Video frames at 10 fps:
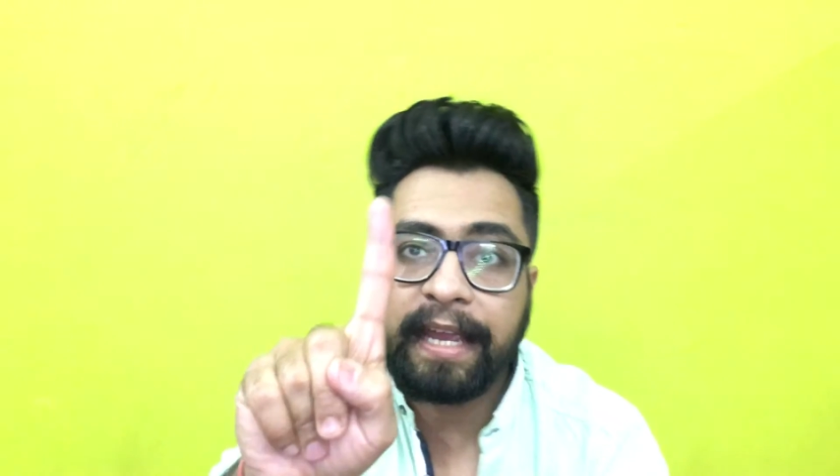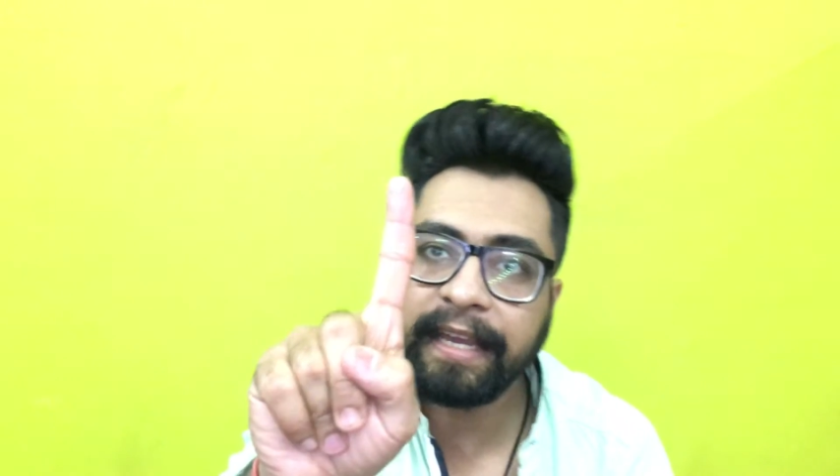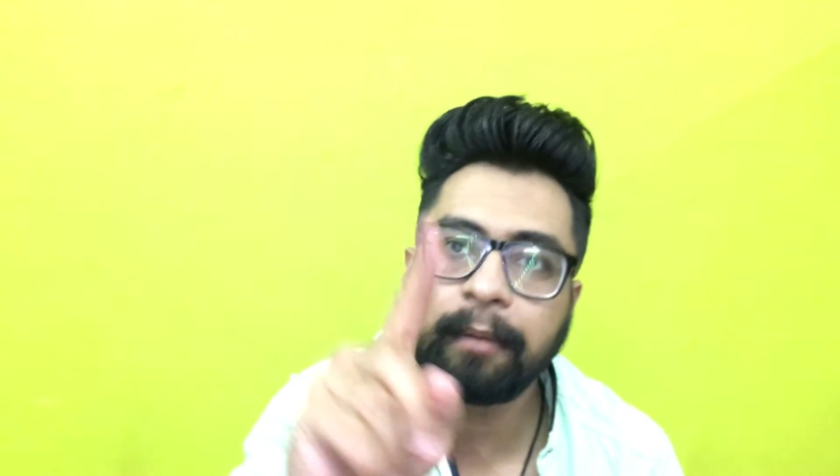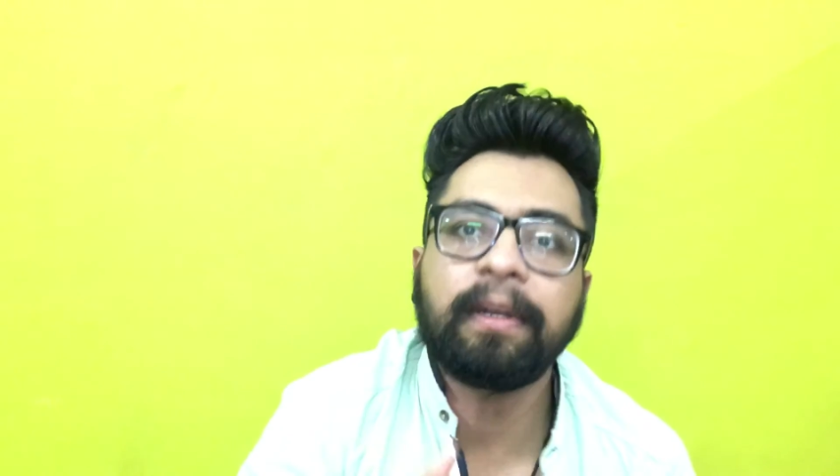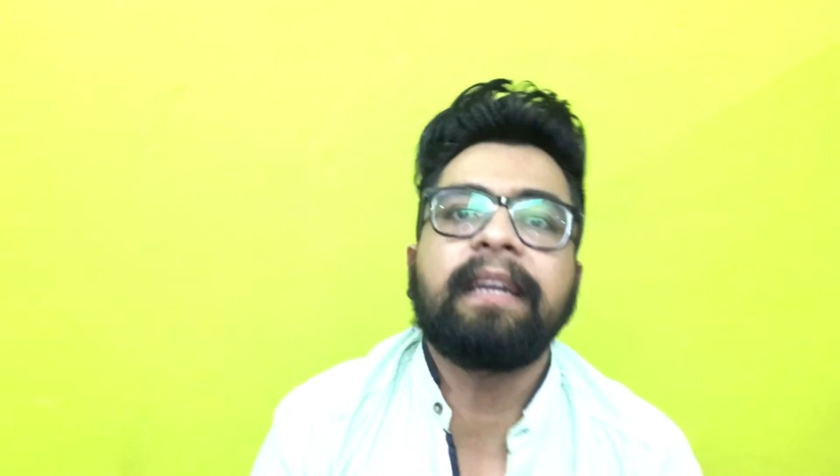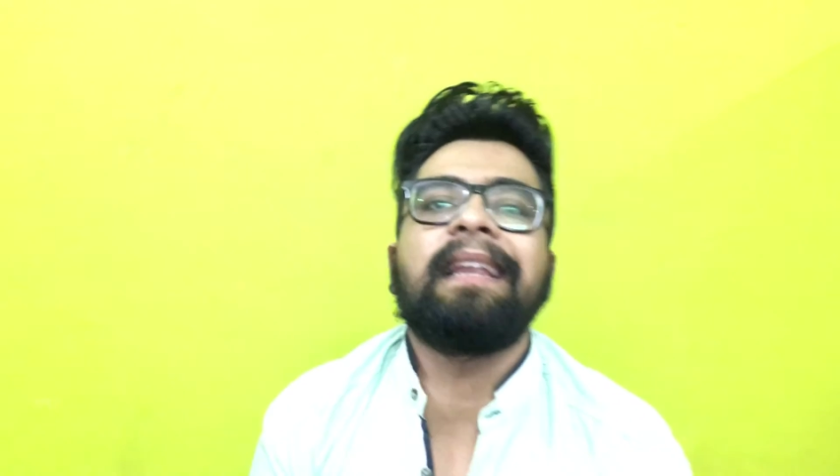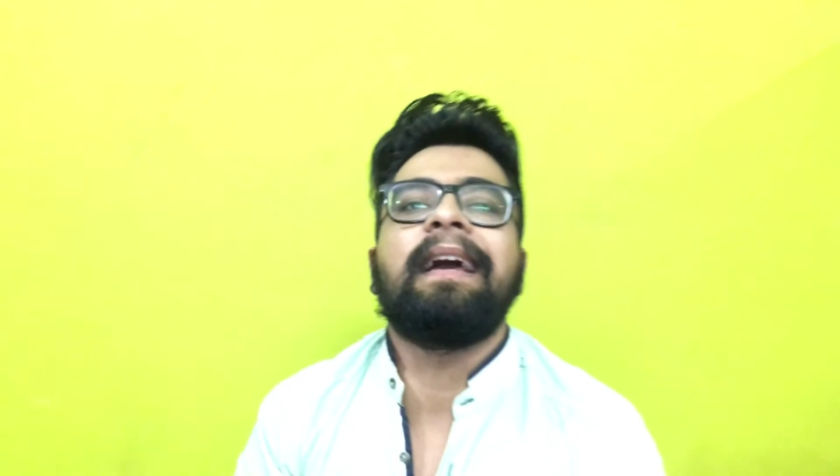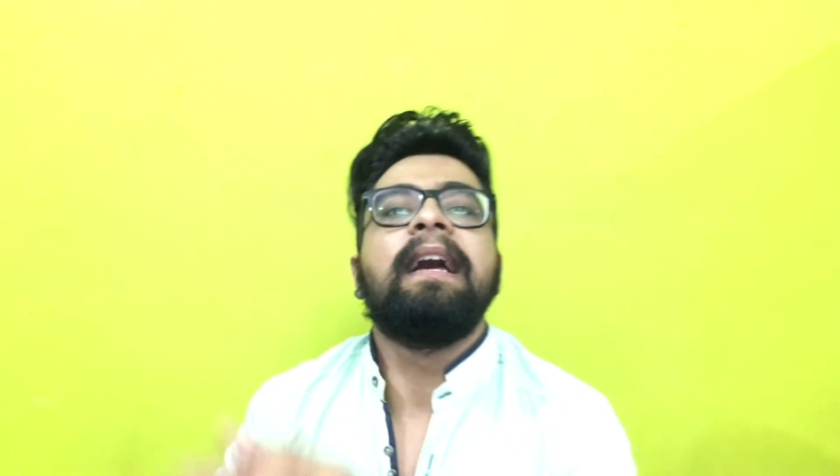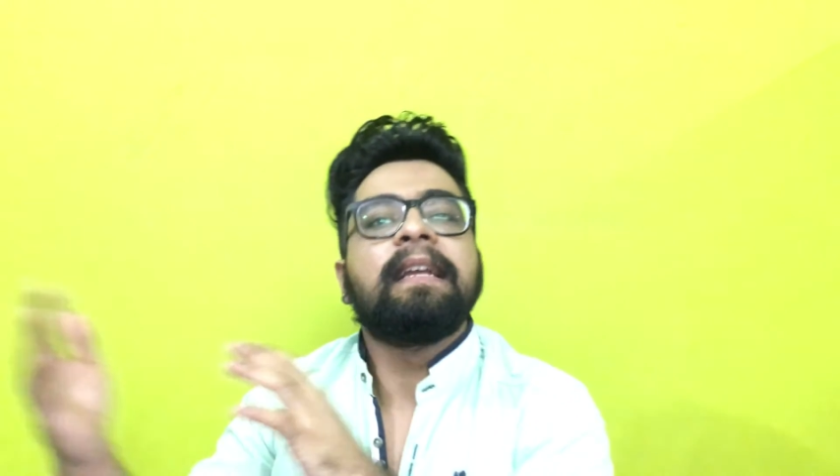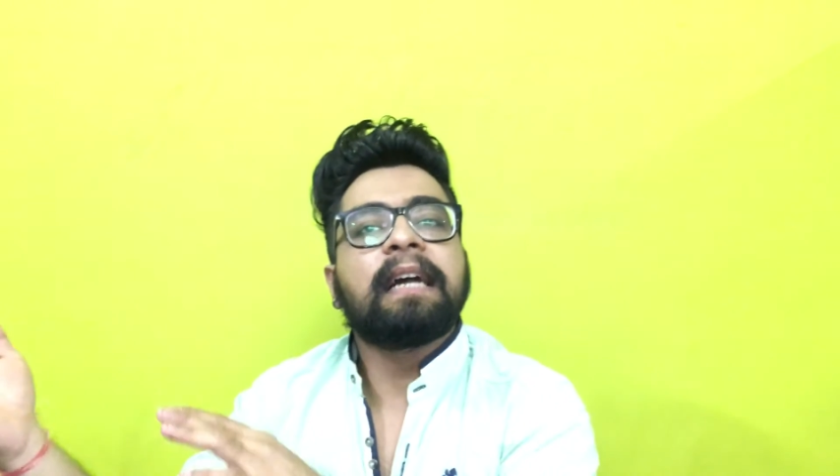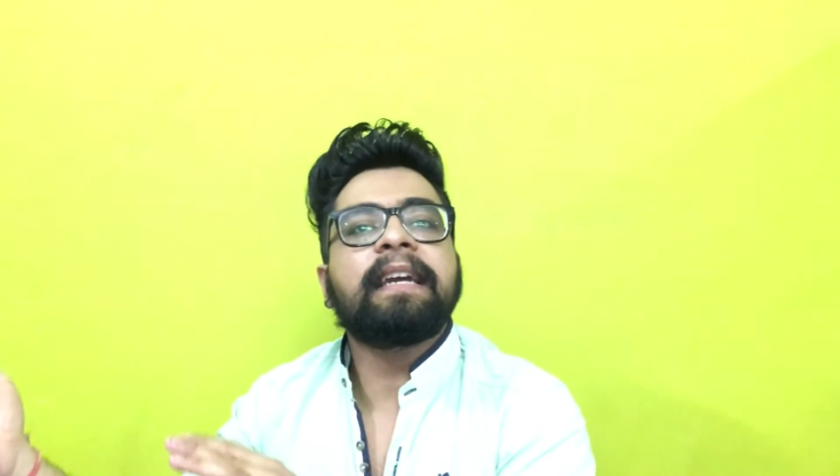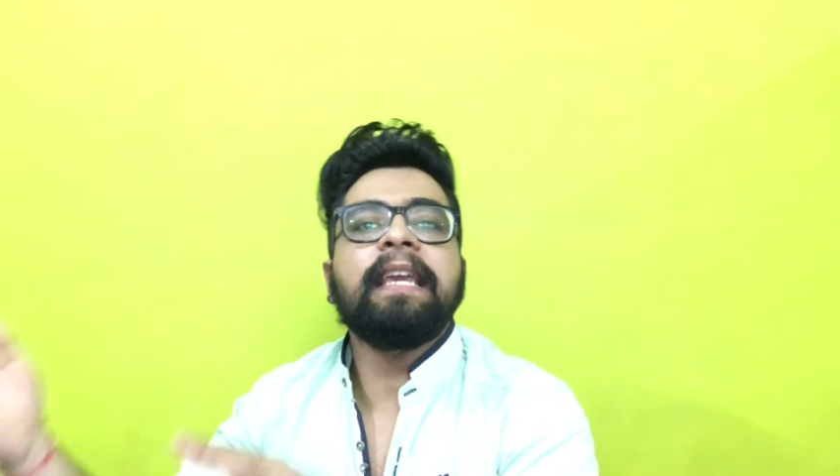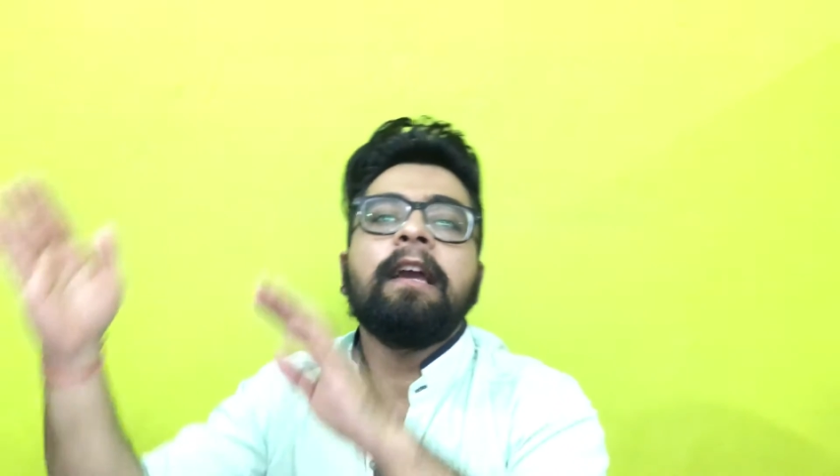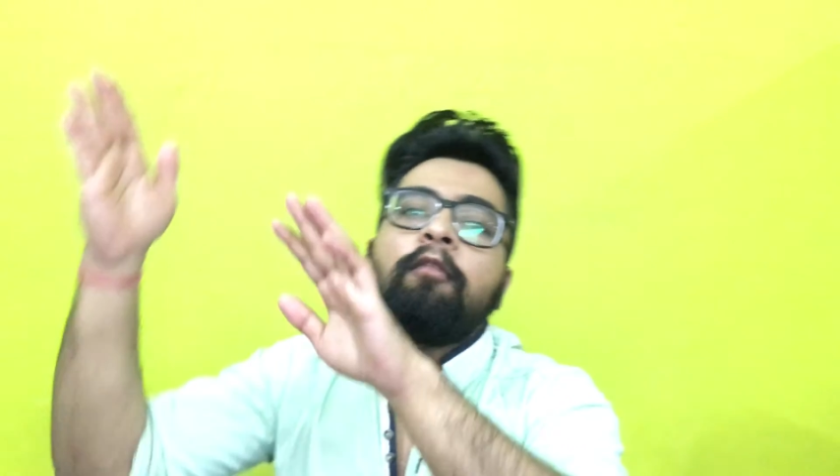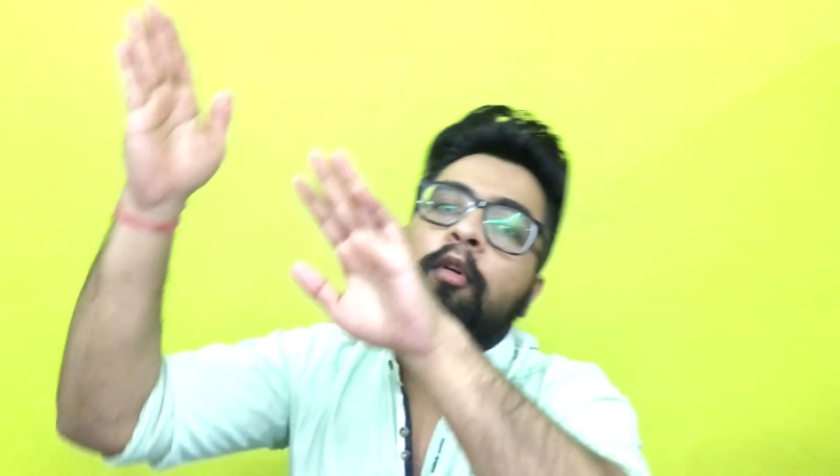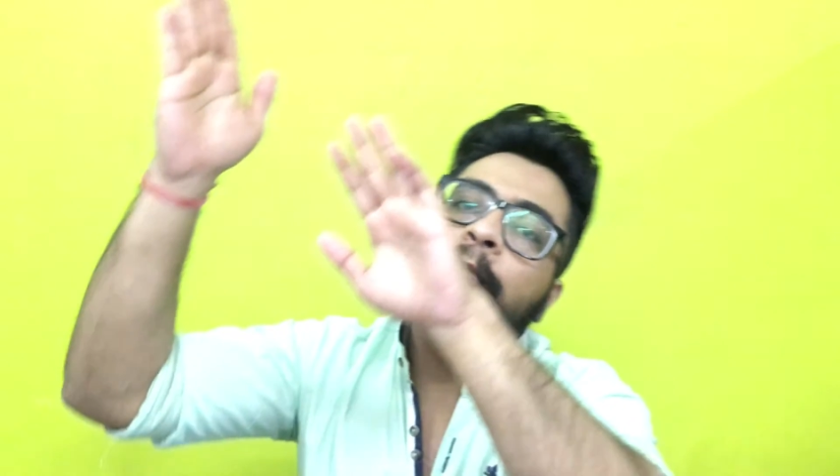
एक एक मिनट के लिए ताकि वो